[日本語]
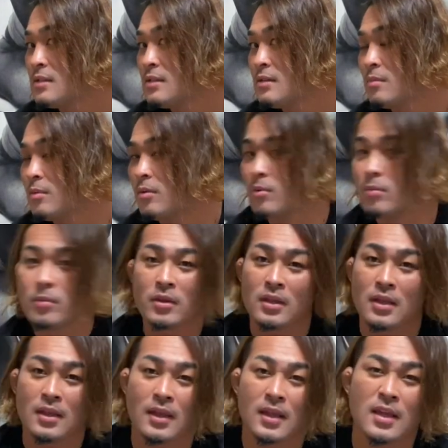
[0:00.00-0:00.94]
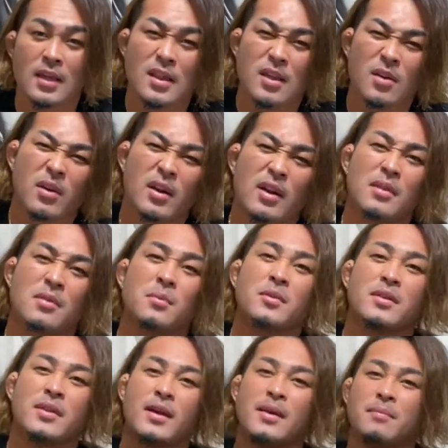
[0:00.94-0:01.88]
もう思い切って切っちゃおうかなと思っ
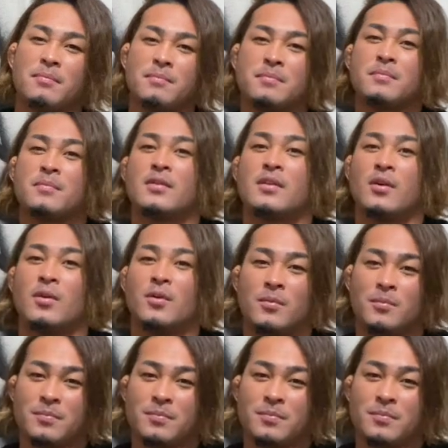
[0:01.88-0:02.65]
て今日